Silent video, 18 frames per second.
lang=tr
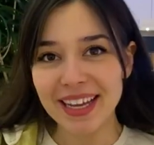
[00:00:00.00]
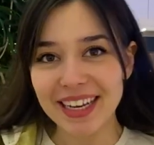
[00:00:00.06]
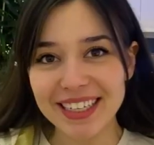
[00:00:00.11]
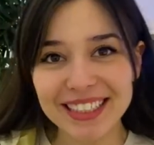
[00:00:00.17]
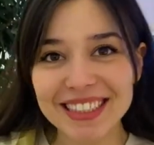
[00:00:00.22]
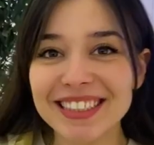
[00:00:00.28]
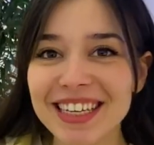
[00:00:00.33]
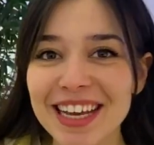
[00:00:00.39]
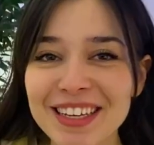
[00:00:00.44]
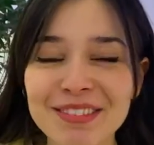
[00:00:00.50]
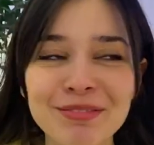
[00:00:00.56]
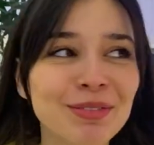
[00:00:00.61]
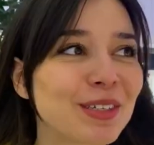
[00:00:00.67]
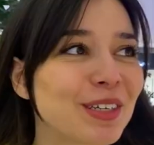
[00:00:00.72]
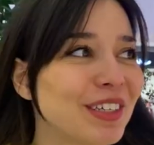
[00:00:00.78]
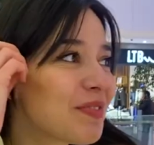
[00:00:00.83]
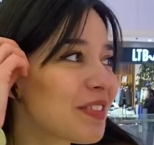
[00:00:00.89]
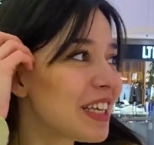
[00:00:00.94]
kıyacağız
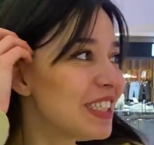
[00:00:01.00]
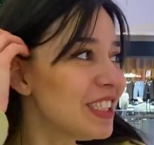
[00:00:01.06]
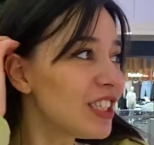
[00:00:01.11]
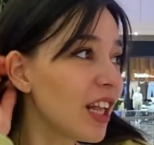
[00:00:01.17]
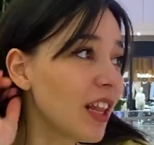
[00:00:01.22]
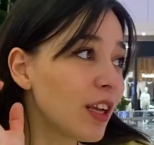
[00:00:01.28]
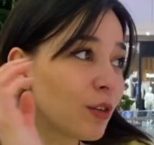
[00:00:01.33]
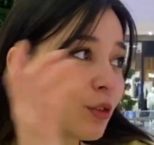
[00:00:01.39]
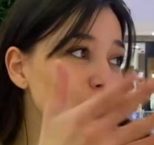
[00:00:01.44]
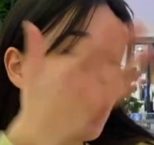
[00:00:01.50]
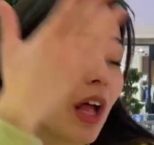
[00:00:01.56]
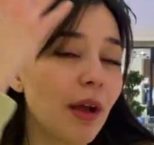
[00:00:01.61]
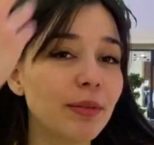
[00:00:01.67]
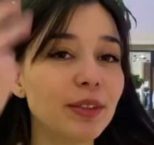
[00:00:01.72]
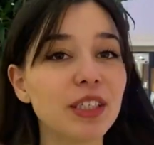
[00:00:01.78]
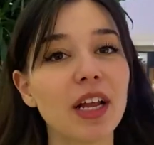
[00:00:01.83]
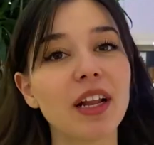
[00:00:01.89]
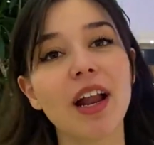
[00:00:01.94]
bugün. İnşallah güzel bir
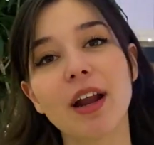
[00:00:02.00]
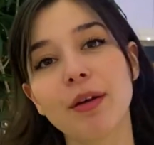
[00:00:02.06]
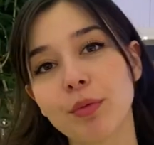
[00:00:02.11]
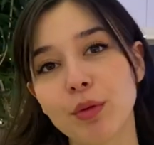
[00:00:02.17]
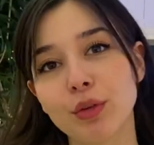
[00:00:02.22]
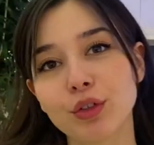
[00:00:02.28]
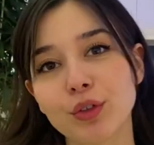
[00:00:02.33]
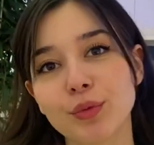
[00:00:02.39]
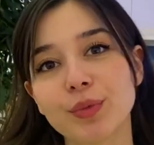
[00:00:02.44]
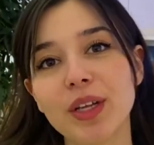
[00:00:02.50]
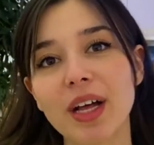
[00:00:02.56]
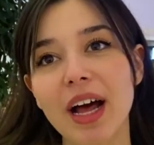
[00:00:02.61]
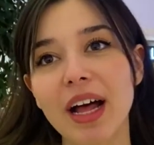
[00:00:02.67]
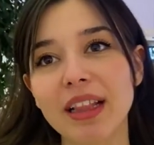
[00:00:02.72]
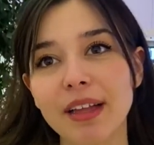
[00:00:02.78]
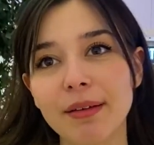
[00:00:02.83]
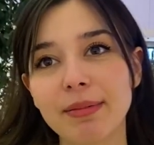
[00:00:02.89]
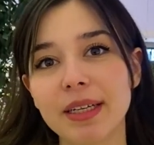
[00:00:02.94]
şeyler bulurum da
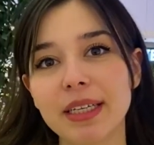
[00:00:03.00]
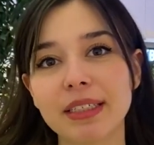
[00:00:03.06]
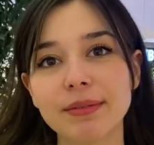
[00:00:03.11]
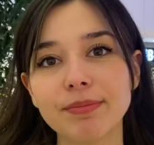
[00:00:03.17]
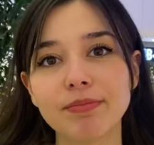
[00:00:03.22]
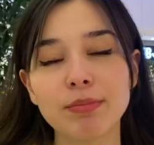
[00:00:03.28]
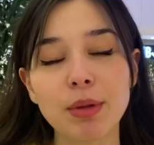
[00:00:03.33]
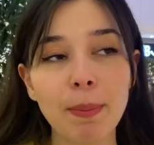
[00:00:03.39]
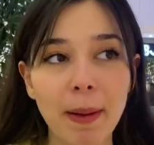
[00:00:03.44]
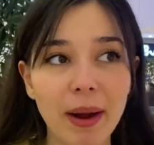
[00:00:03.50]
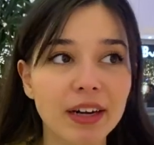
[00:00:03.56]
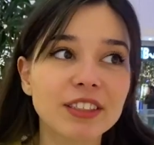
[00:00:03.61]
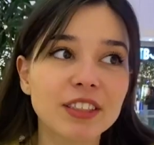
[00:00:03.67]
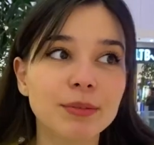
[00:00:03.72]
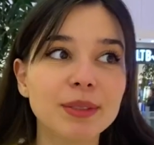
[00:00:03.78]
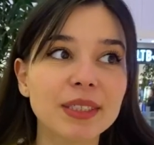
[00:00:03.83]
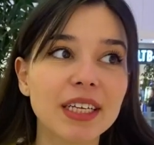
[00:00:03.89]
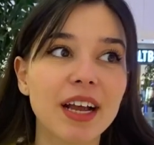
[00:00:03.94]
alabilirim. Bir parça
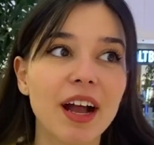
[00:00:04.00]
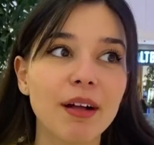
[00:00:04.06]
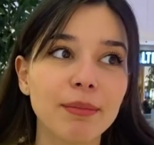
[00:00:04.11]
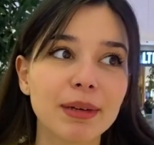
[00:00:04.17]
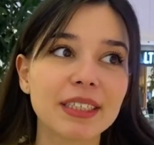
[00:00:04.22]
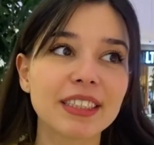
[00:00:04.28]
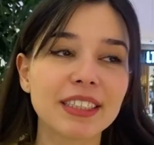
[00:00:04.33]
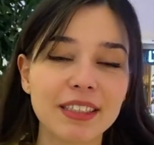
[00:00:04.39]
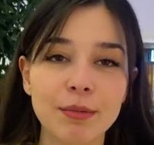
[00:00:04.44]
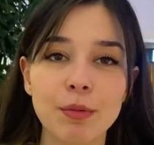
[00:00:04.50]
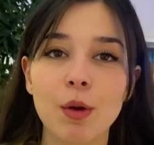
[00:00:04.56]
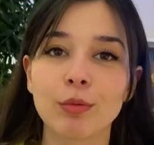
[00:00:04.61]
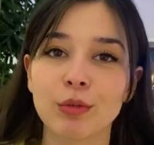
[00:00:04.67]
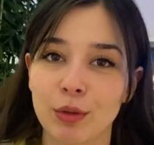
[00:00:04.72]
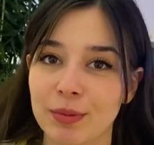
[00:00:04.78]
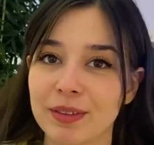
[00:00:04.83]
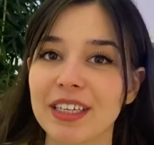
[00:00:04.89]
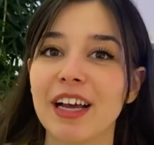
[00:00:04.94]
bir şey almak istemiyorum
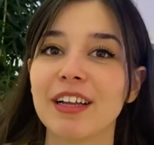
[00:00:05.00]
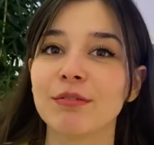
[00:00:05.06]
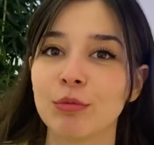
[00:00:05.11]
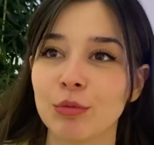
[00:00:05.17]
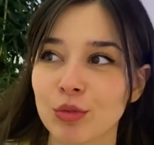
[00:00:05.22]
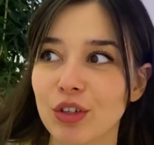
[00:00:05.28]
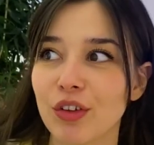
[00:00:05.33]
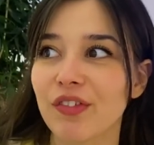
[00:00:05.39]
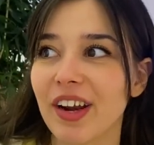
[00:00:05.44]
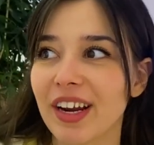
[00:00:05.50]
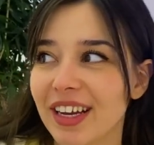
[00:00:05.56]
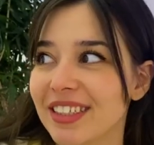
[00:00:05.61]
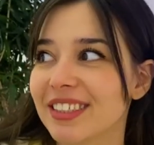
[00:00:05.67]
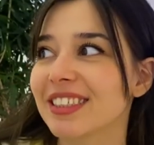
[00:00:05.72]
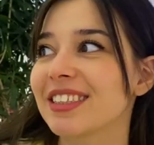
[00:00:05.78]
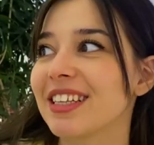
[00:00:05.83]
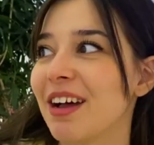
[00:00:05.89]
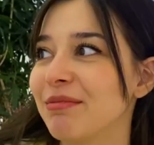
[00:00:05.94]
tabii. Kendimi bu sefer
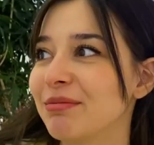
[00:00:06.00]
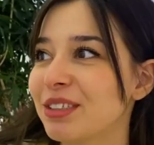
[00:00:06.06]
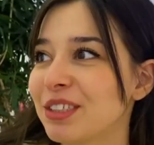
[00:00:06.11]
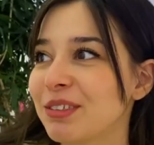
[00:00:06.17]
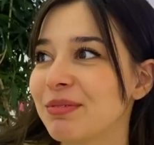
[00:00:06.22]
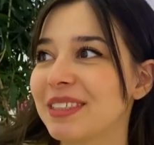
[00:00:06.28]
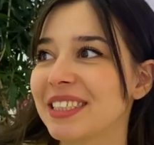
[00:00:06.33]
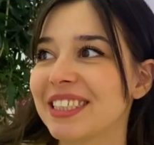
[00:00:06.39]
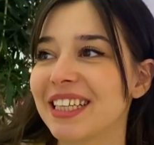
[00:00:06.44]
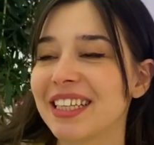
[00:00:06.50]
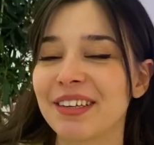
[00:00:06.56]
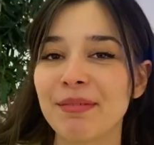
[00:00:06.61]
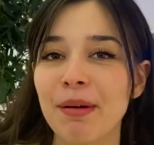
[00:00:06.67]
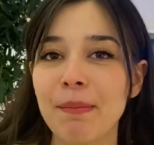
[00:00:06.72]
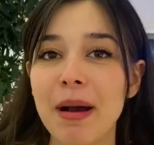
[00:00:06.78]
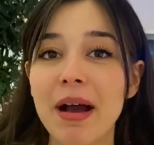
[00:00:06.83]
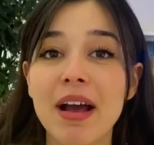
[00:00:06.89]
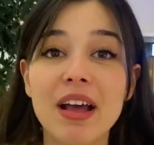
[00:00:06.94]
kazıklanmış gibi hissederim
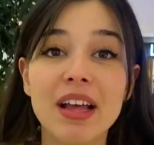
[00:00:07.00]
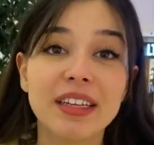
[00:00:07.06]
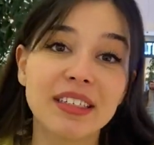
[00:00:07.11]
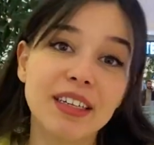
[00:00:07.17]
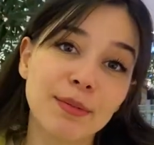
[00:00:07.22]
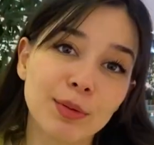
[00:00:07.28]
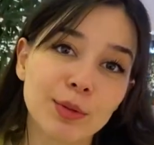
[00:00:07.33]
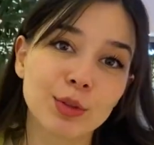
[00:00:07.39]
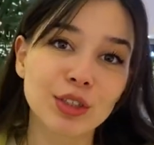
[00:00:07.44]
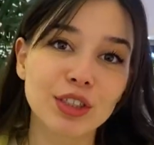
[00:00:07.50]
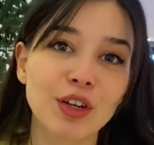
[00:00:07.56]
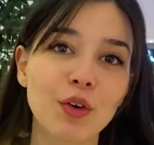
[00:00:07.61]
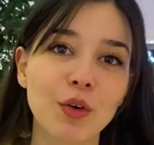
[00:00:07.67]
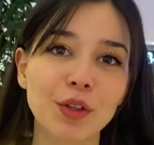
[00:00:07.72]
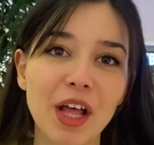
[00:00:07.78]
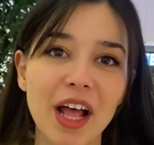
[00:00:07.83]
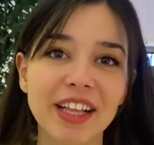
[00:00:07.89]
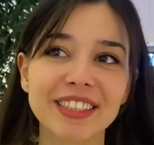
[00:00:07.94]
ama ne bulursak
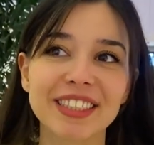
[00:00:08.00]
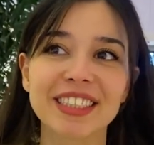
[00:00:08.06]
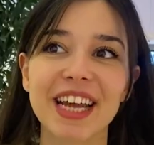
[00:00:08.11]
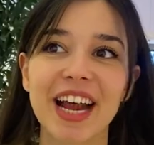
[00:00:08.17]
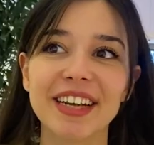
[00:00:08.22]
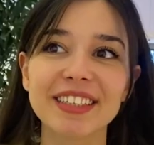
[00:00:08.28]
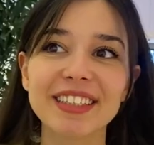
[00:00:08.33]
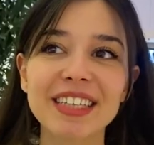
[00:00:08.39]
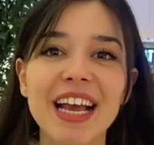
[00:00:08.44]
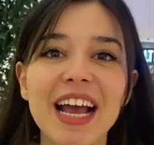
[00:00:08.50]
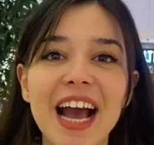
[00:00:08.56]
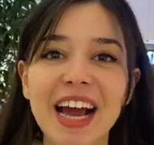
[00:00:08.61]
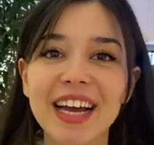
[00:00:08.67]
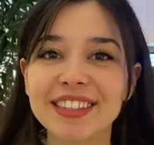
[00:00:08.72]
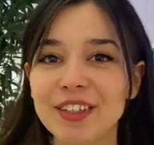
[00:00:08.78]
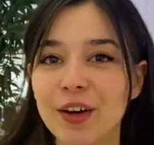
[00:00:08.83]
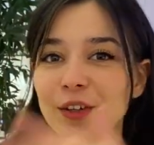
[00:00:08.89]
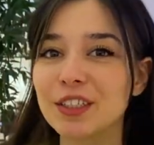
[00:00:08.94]
onu alacağız artık.
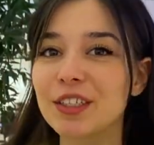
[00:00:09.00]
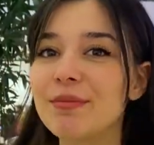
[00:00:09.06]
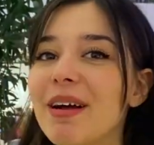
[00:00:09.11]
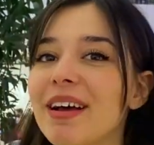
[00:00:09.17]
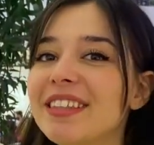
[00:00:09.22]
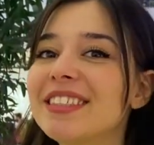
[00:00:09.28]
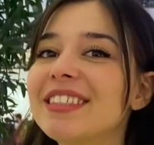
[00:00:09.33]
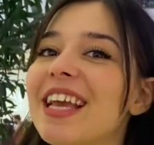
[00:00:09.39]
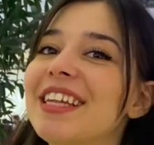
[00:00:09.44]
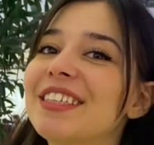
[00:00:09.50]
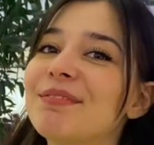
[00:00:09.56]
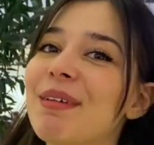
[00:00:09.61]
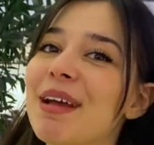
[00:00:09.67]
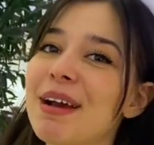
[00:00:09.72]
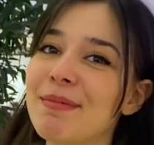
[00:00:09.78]
Hadi o zaman gezmeye